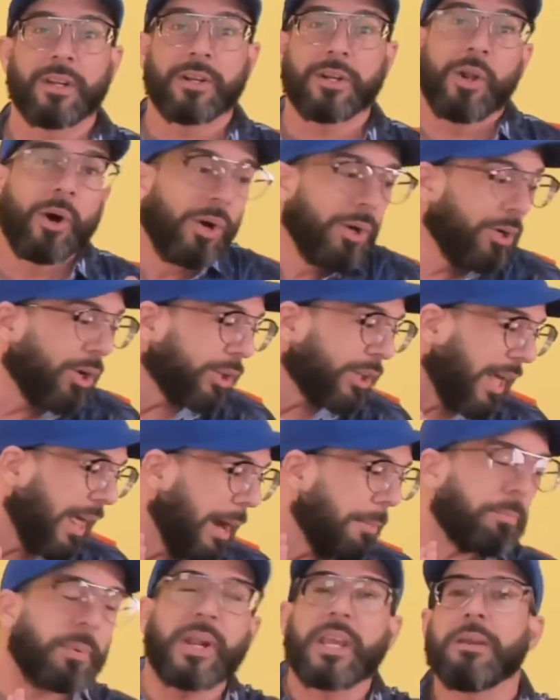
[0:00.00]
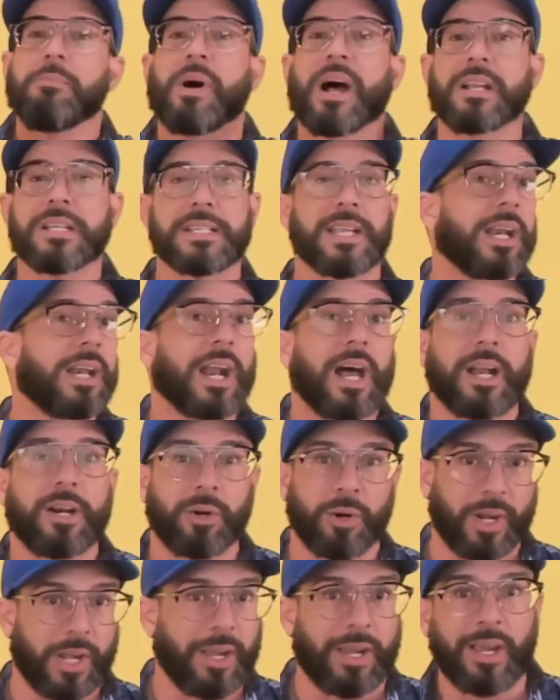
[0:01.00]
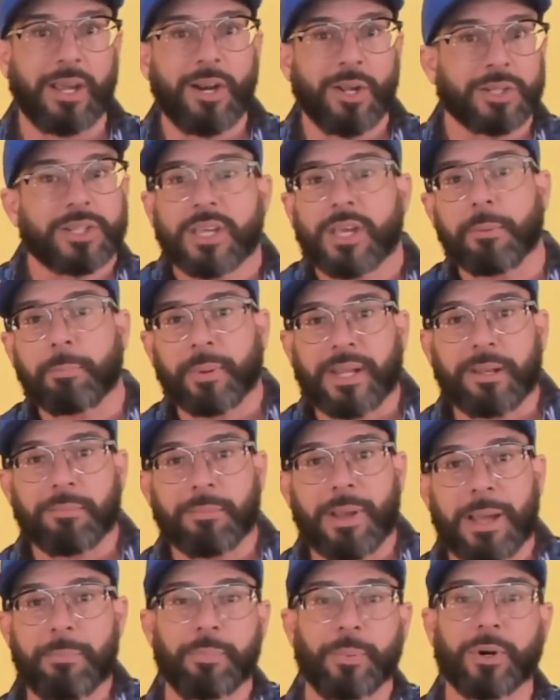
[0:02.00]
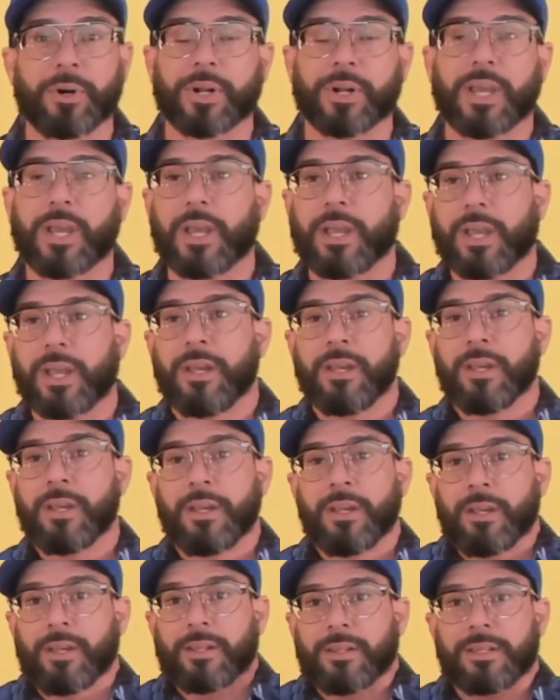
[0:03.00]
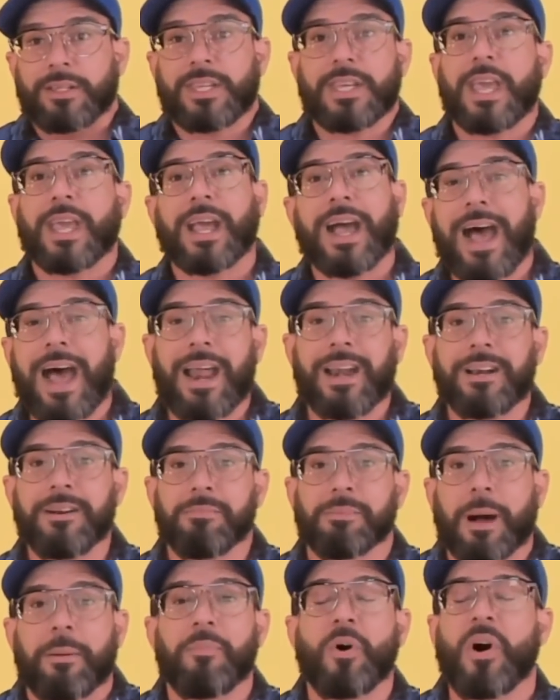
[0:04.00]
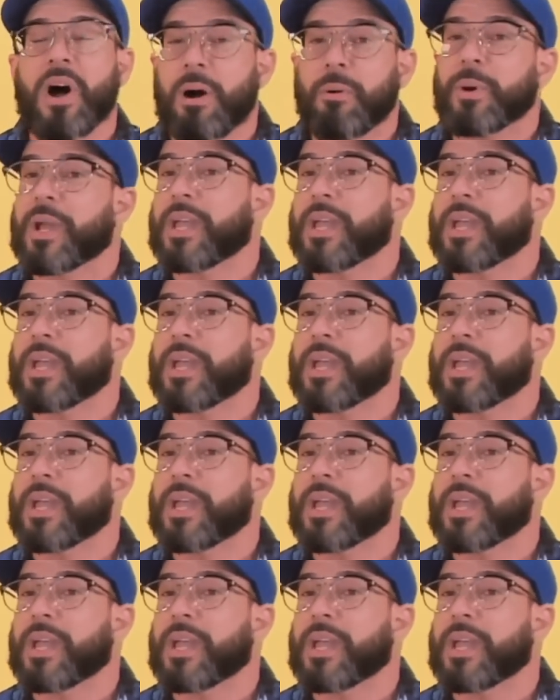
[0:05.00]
No, no te deprimas, Serrano, ¿eh? No te deprimas porque Llegar, vamos a